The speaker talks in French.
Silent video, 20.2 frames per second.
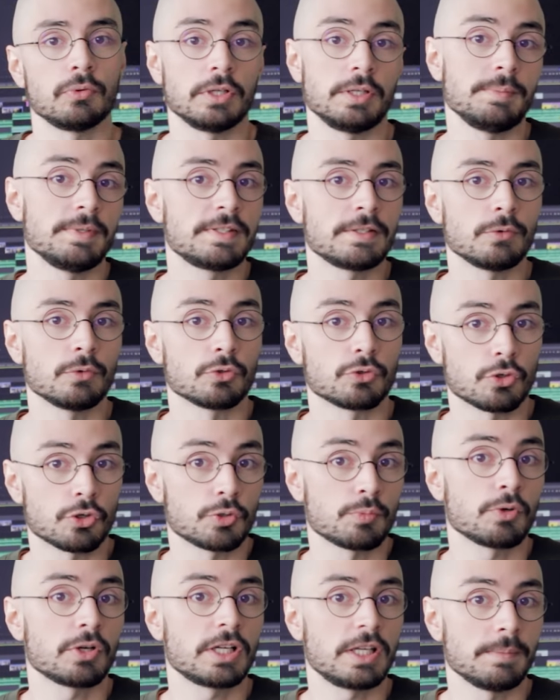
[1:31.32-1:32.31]
pour limiter le
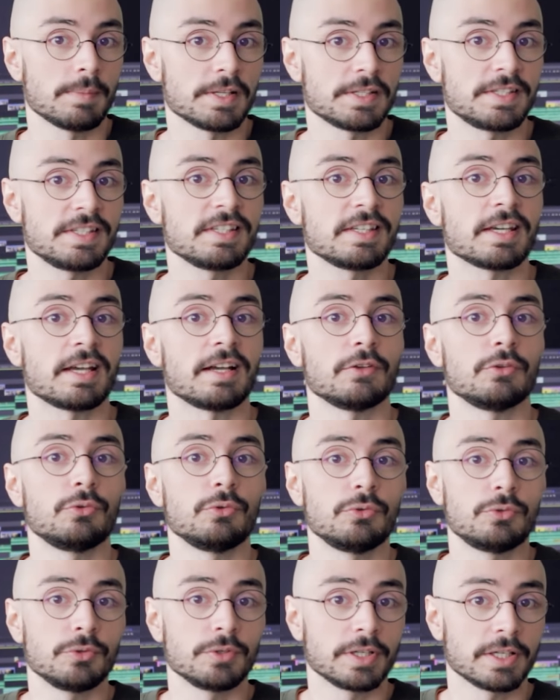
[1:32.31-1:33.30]
changement climatique à
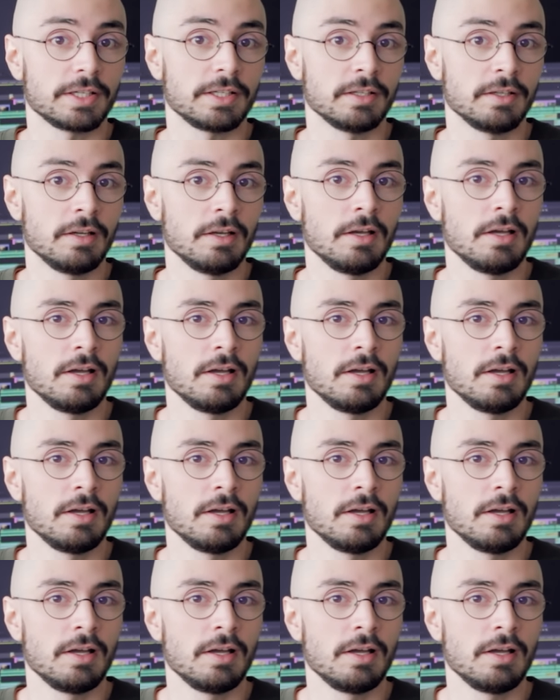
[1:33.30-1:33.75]
2 degrés.